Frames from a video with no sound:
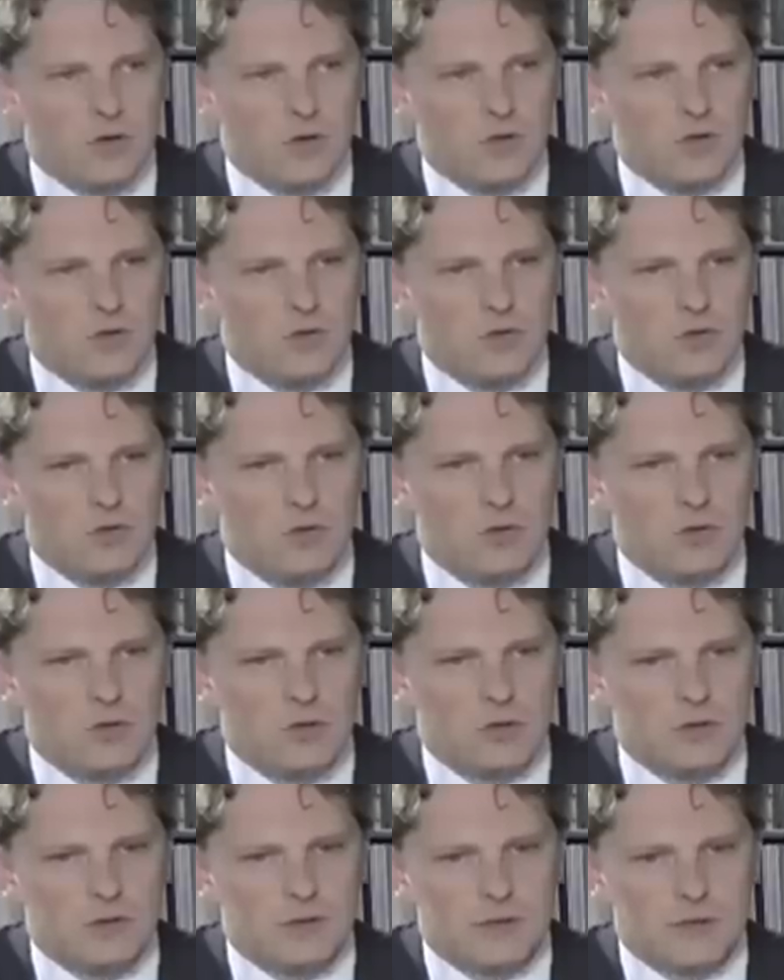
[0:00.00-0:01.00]
roku.
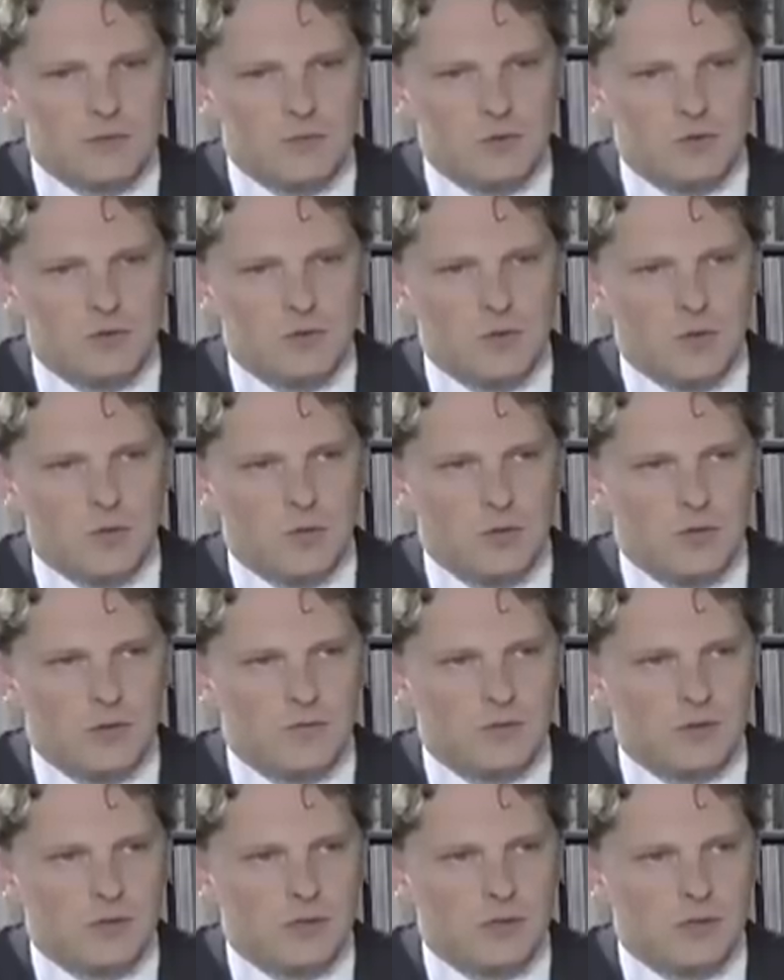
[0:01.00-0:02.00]
E, tam chodziło o
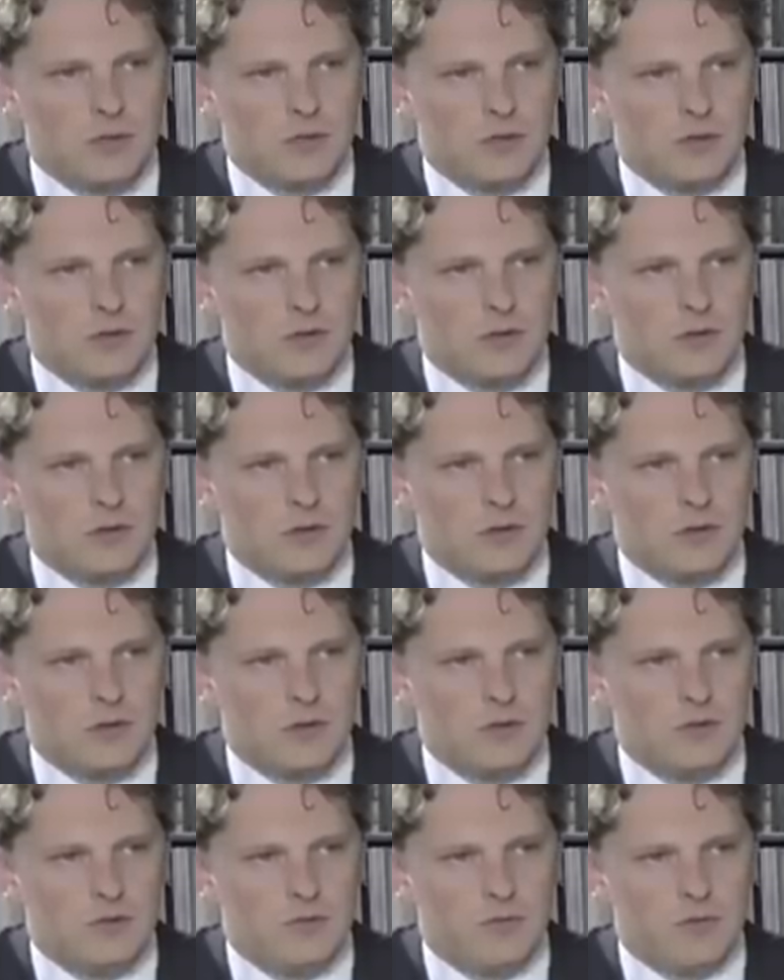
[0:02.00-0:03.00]
ujawnienie
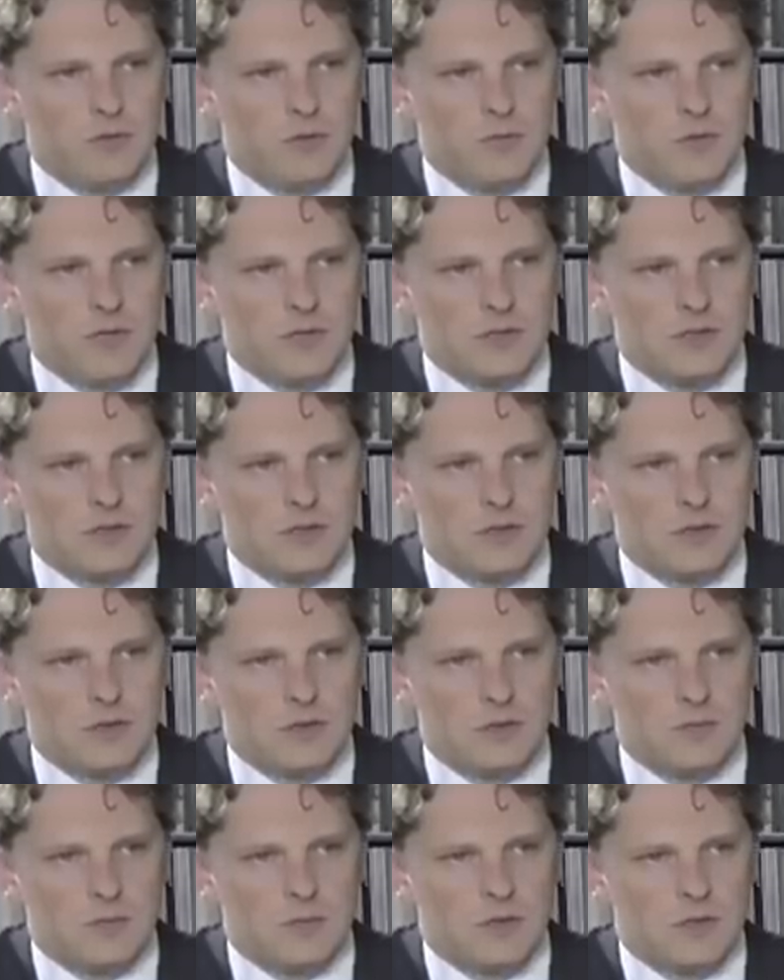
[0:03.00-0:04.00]
e,
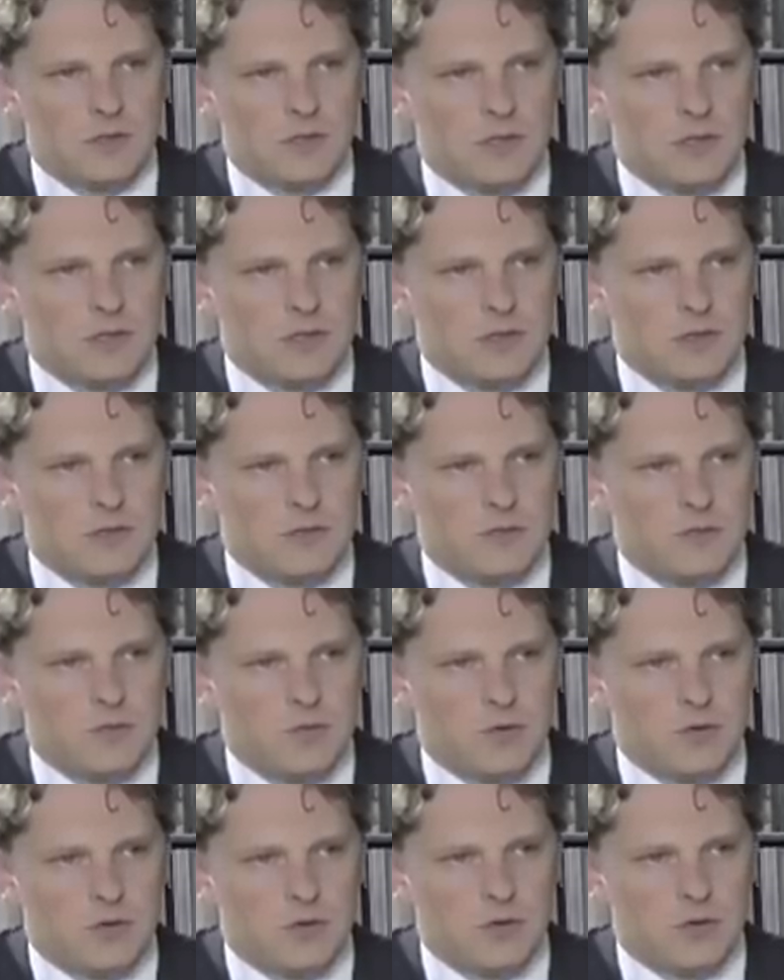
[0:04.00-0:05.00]
informacji przez Gazetę
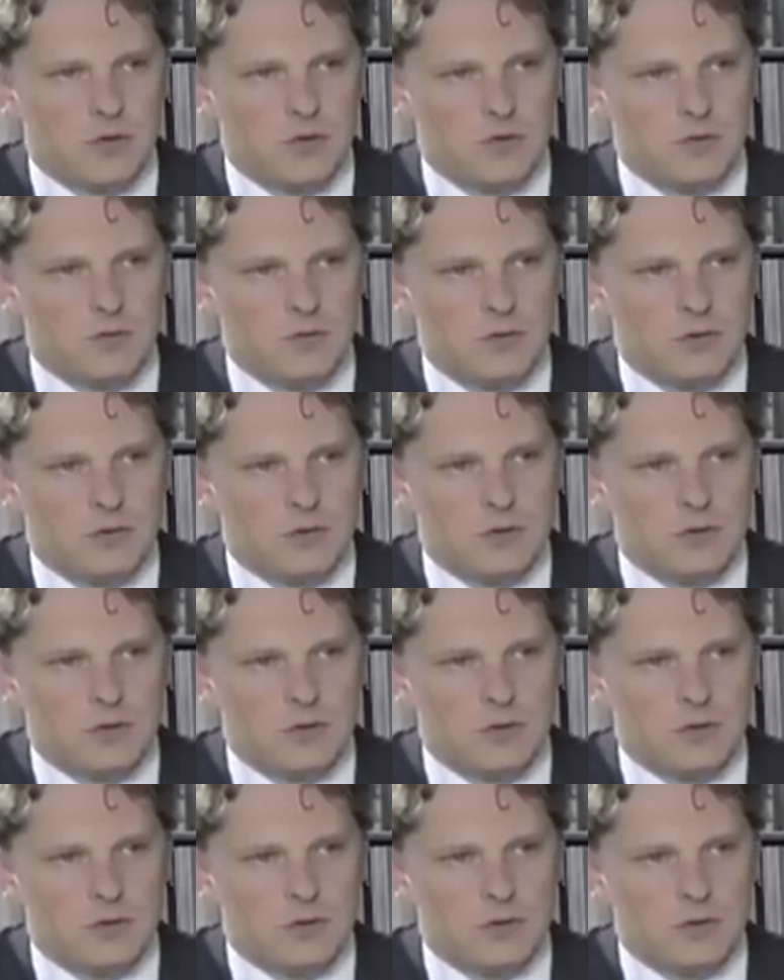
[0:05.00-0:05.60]
Wyborczą